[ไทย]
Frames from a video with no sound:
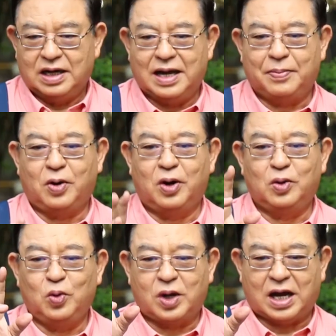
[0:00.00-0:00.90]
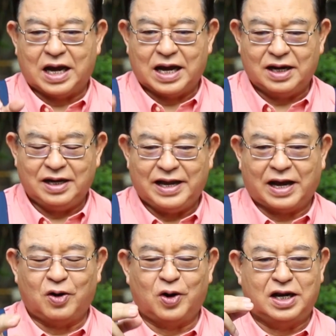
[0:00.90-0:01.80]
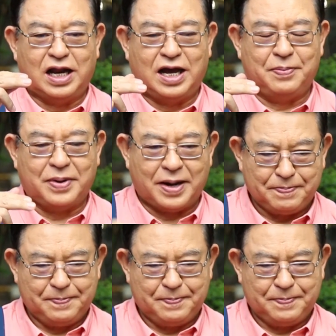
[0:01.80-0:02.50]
และพอลูกค้าเรียกออนไลน์พับ